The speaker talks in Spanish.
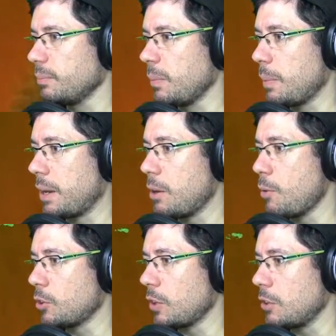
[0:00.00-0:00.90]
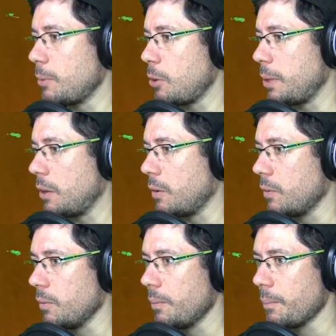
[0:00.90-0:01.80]
Mi marido ha muerto dándome lo mío.
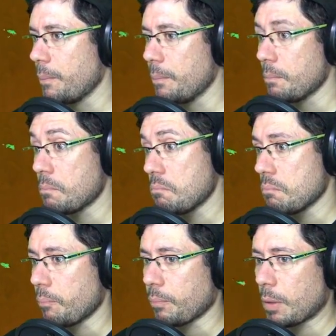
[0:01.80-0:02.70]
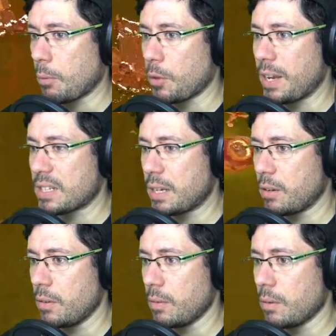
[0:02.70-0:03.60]
Podría ser,
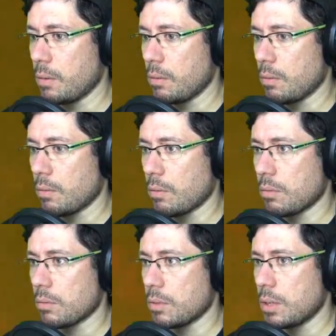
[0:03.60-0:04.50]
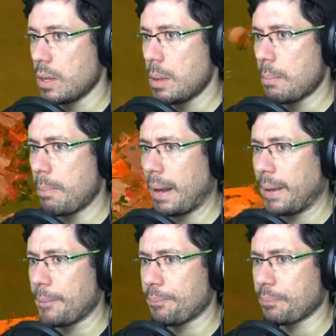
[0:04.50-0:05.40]
¿no?
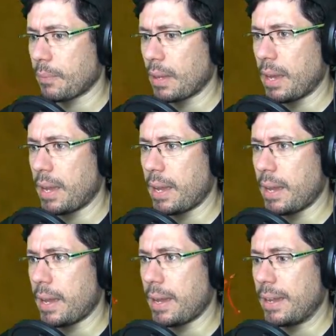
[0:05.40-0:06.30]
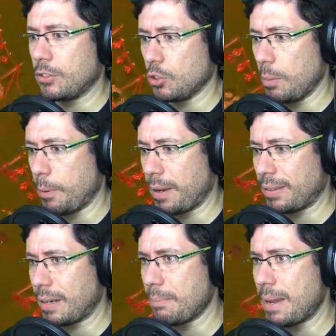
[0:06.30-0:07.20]
Vale. Eh, estoy por
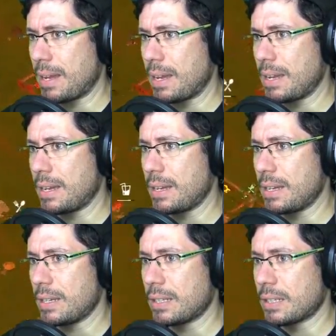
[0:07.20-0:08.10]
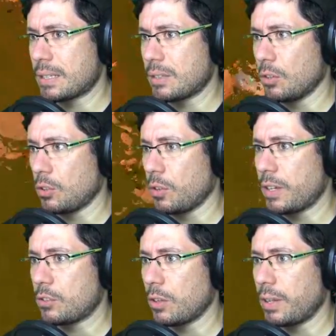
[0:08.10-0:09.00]
hacer más... Otro
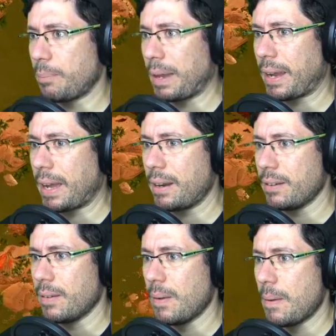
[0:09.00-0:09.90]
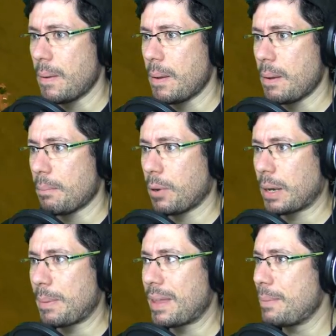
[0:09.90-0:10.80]
de esto de pescar.
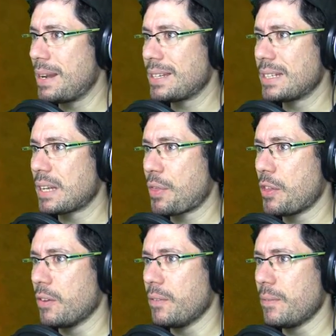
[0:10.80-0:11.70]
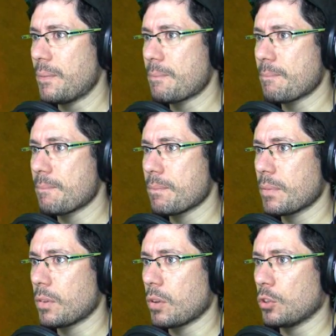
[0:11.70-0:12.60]
Porque me da a mí la sensación...
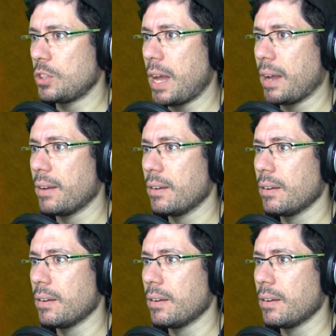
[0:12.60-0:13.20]
¡Hostia!